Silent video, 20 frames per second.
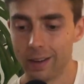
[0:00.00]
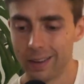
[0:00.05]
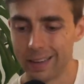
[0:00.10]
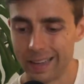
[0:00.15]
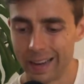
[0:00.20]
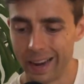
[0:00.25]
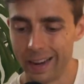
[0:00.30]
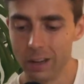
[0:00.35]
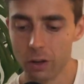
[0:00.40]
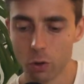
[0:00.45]

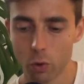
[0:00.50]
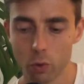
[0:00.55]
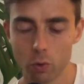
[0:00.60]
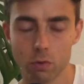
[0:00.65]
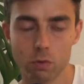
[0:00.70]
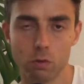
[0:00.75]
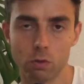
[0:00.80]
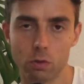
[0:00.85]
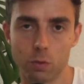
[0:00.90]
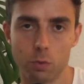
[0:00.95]
keine
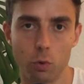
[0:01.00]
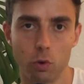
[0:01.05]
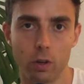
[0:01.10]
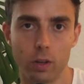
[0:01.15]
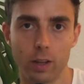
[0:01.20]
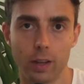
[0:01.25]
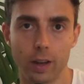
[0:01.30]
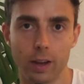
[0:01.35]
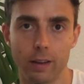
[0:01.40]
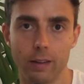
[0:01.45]

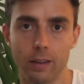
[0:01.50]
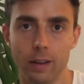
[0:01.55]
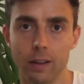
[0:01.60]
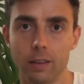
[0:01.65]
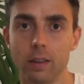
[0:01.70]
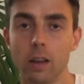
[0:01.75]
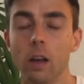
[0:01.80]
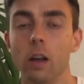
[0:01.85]
Rückzugsmöglichkeiten hat